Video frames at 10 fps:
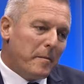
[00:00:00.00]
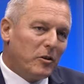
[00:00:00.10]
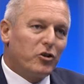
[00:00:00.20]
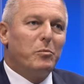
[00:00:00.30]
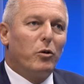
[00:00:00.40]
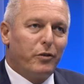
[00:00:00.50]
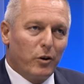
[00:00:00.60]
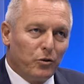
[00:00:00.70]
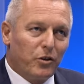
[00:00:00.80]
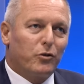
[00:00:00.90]
Die Stimmung für
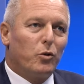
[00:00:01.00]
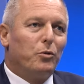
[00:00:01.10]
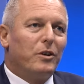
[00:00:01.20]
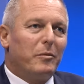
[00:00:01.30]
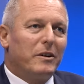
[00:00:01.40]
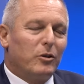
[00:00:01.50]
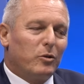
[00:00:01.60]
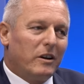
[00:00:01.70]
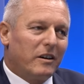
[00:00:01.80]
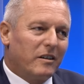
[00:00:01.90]
uns ist gut, aber
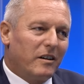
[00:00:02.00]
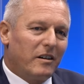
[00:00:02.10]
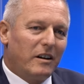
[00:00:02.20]
natürlich äh,